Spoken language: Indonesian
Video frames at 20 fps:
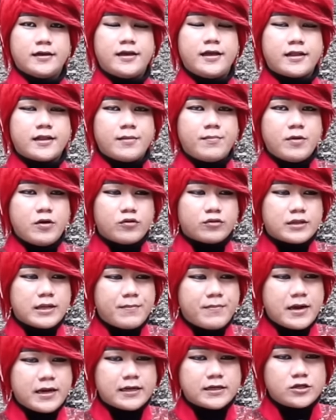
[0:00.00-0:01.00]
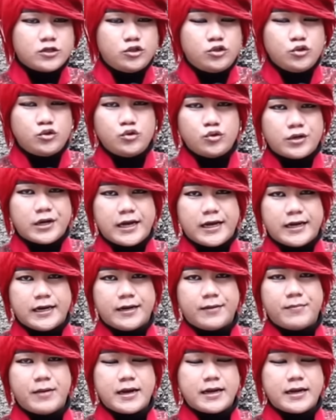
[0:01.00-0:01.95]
Kita mengutamakan kejujuran,